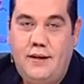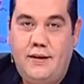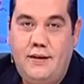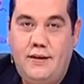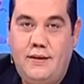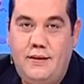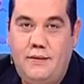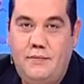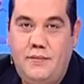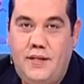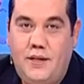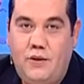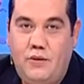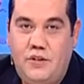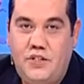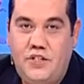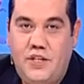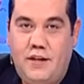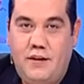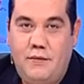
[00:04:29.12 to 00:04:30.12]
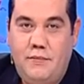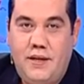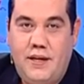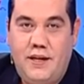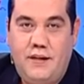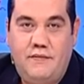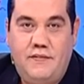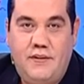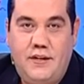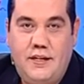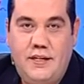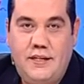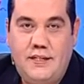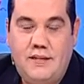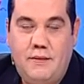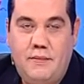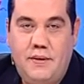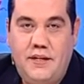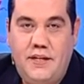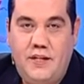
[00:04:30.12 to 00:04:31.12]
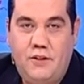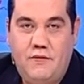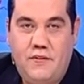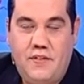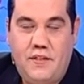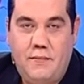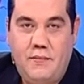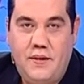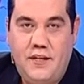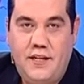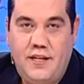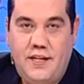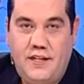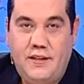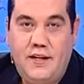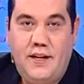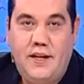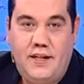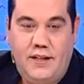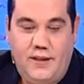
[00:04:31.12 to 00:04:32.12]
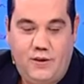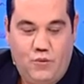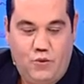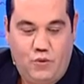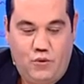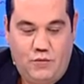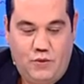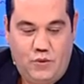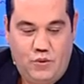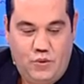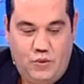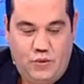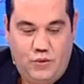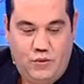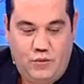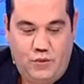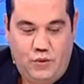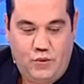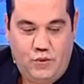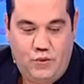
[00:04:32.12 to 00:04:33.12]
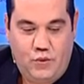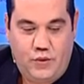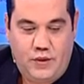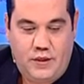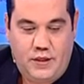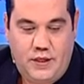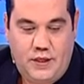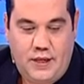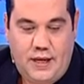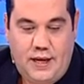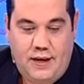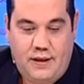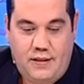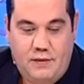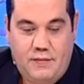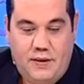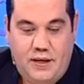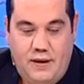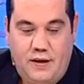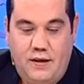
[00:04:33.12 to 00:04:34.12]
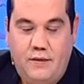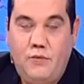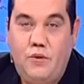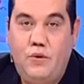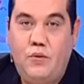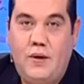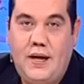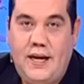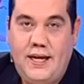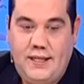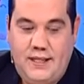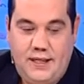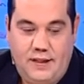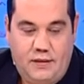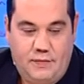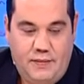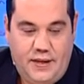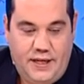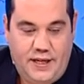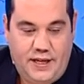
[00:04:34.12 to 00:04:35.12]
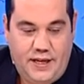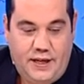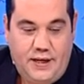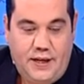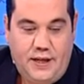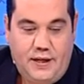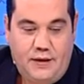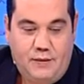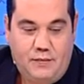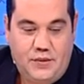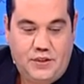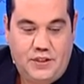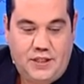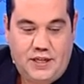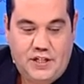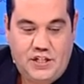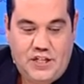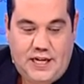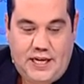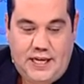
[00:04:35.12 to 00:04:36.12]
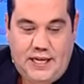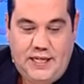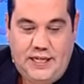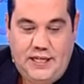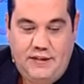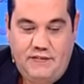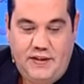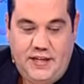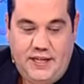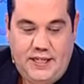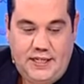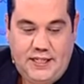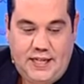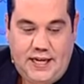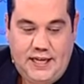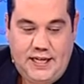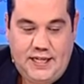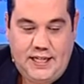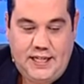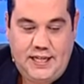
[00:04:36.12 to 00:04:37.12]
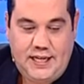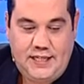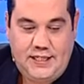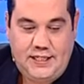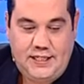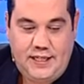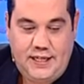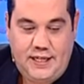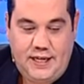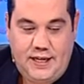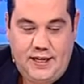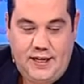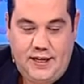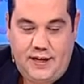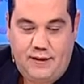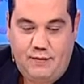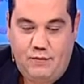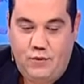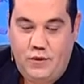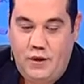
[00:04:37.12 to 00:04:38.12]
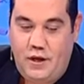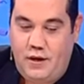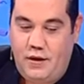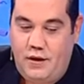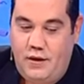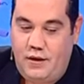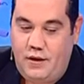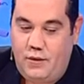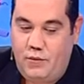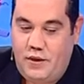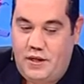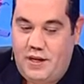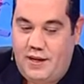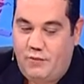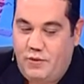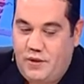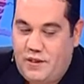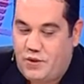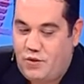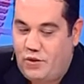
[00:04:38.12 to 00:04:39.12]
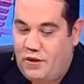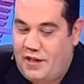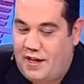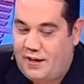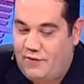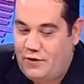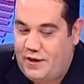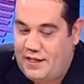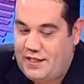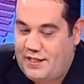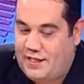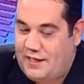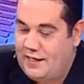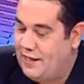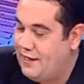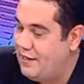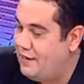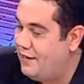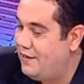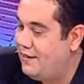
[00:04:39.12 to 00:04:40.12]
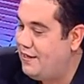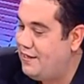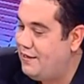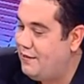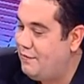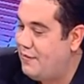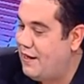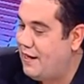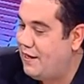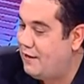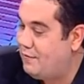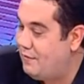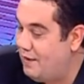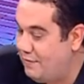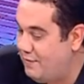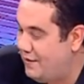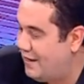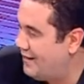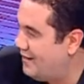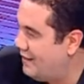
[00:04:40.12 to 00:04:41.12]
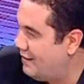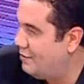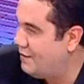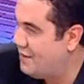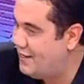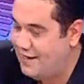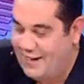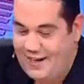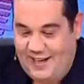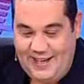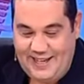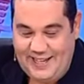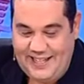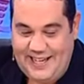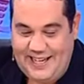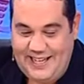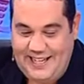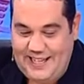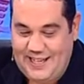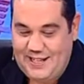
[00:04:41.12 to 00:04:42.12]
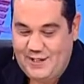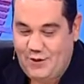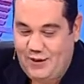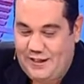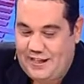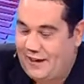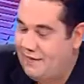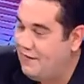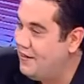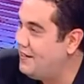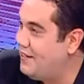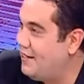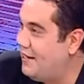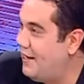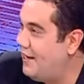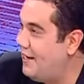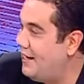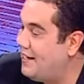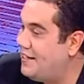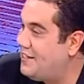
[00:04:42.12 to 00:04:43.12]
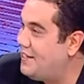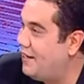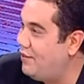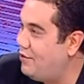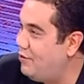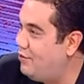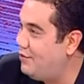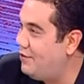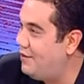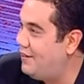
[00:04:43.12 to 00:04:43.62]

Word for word: نتاعو اللي اشتهر بها في السبعينات في الثمانينات يكون موجود ويكون حاضر مع العلم انه العائدات الماليه باش ترجع لفائده عائله الهادي قله الله يرحمه وينعموا الناس كل نعرفوا هادي قله نختم معك قبل ما نعطيك باش تغني الناس كل تعرف هادي قله لكن عنده